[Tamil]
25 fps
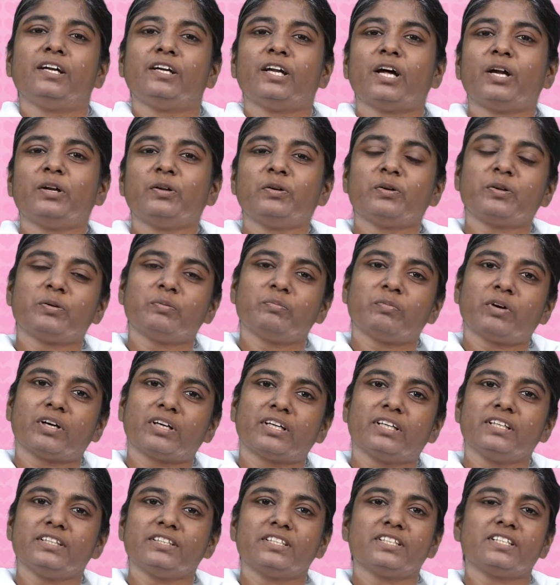நான் ஒரு
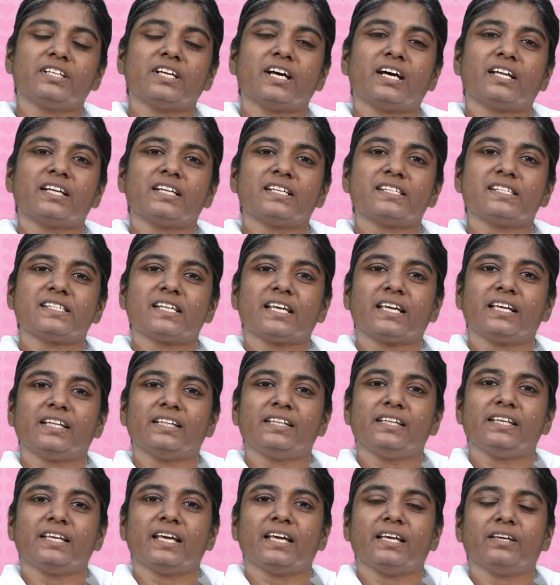மகிழ்ச்சியான
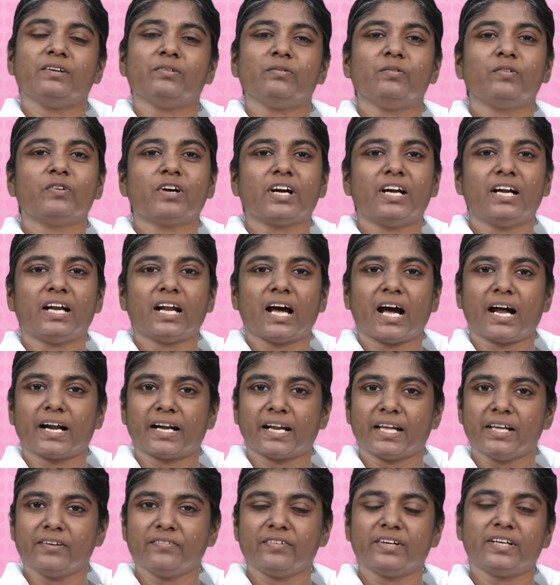செய்தியை உங்கள்
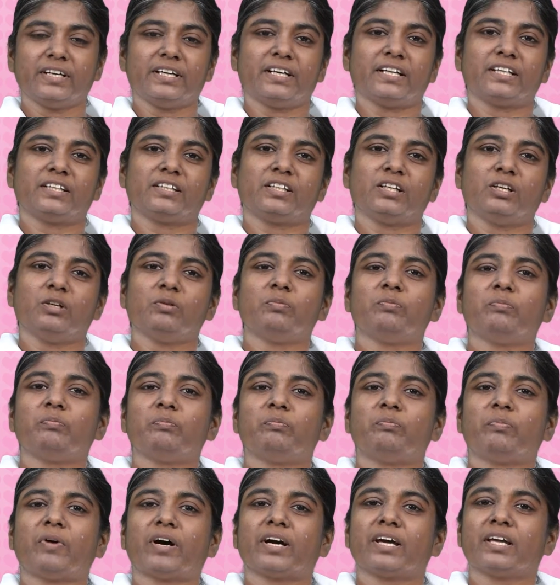அனைவரிடத்திலும்
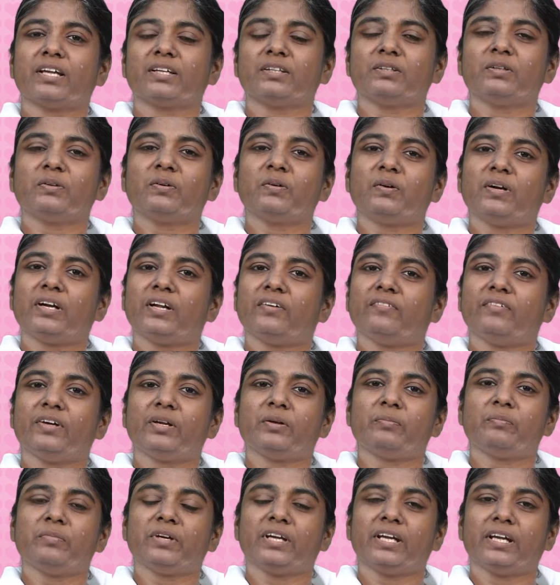பகிர்ந்து கொள்ள
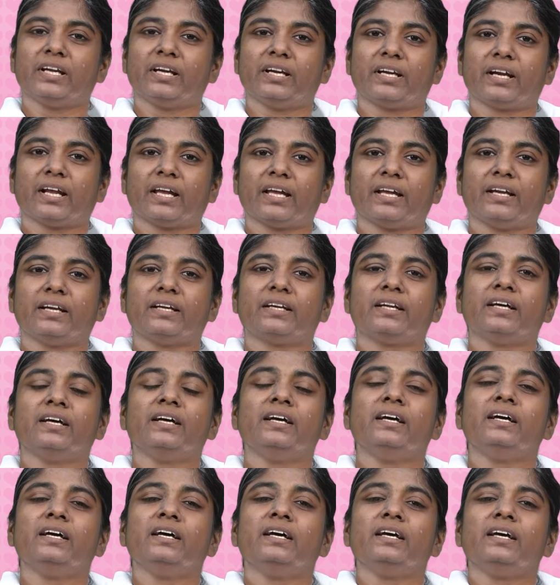விரும்புகின்றேன்
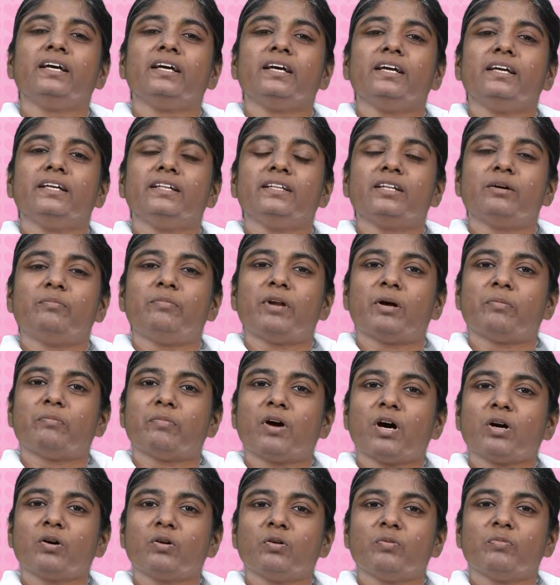இந்த
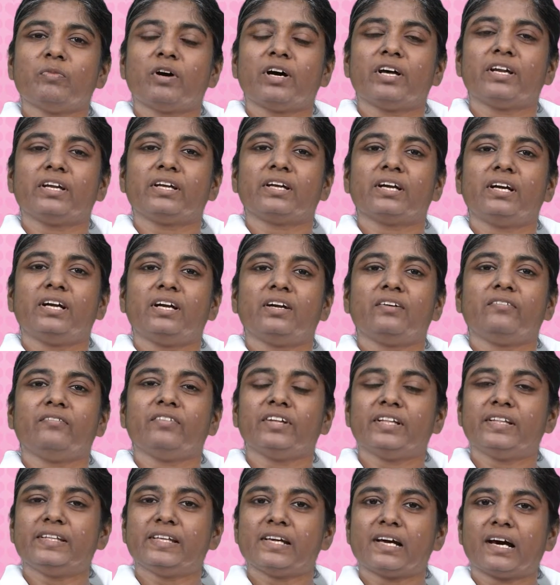பிரம்மா குமாரிகள்
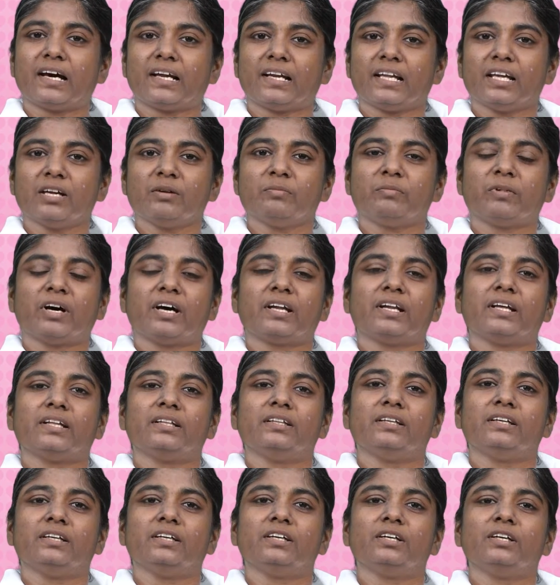
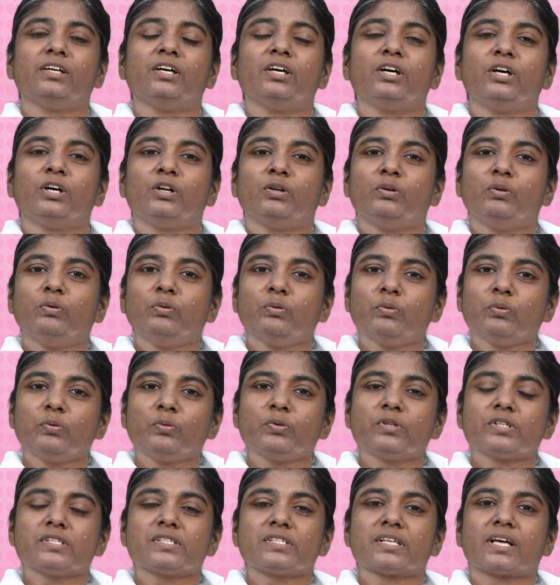வித்யாலயமானது
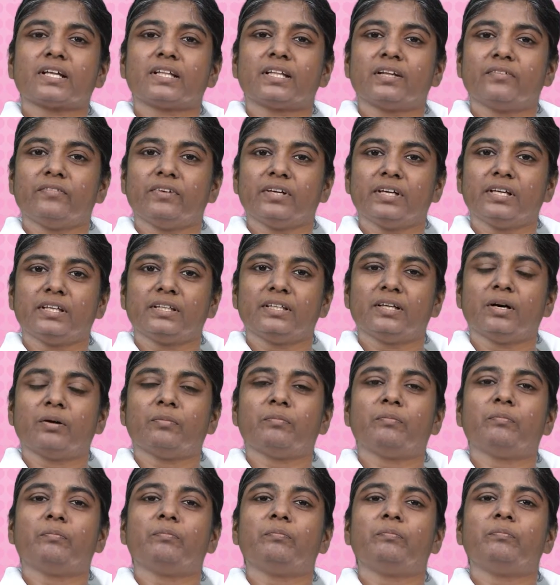நூறு
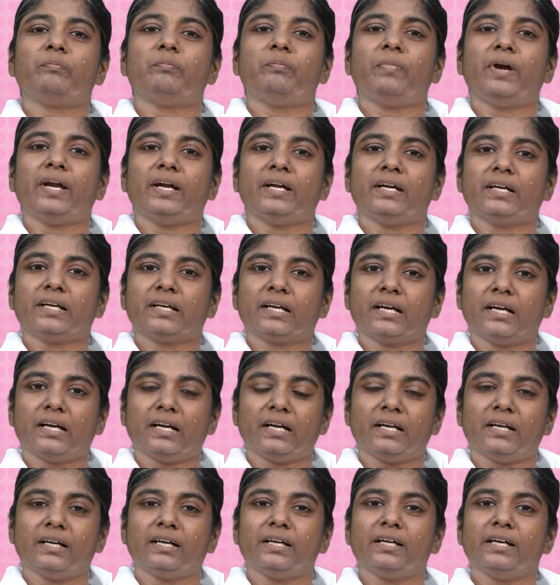சதவிகிதம்
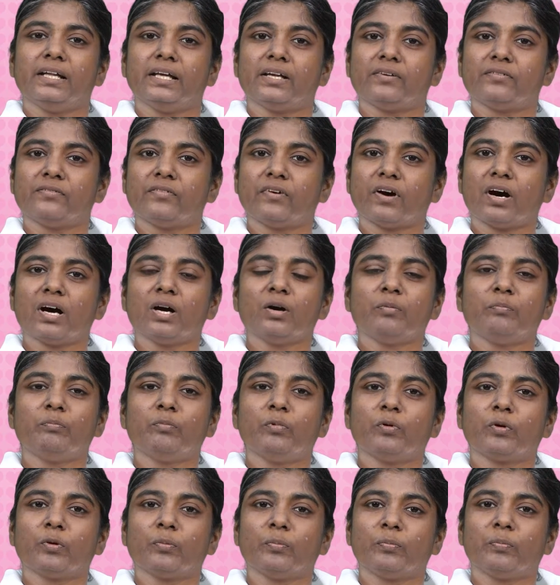பெண்கள் நிர்வாக
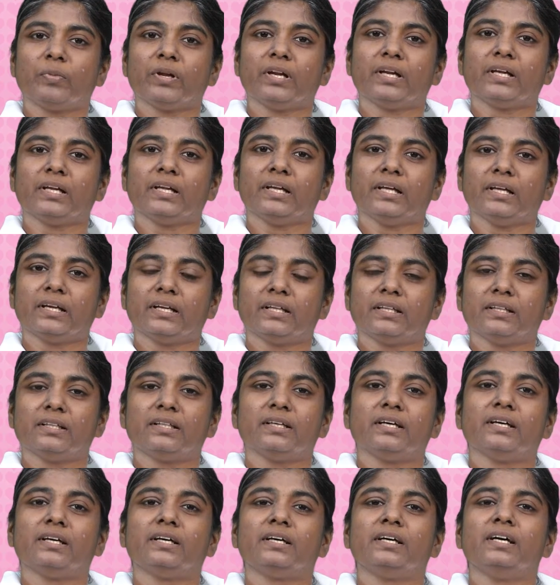பொறுப்பில்
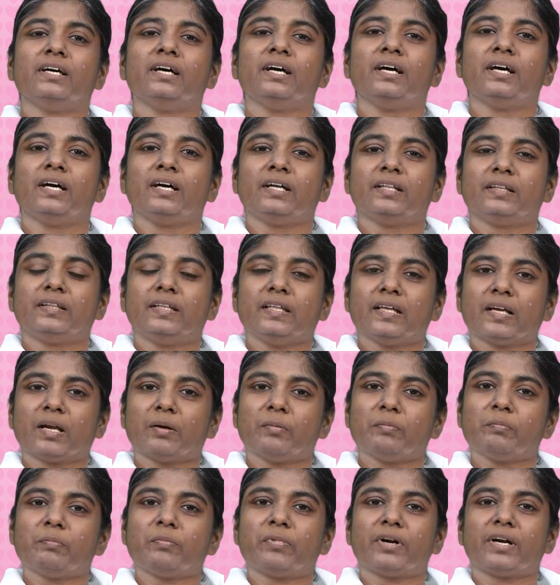இருந்து
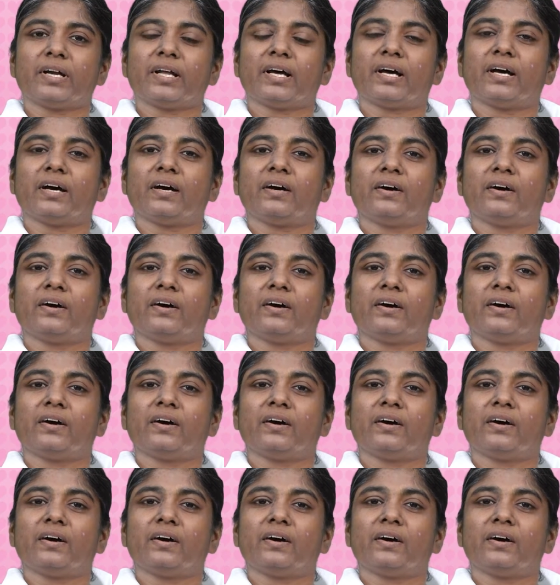திறம்பட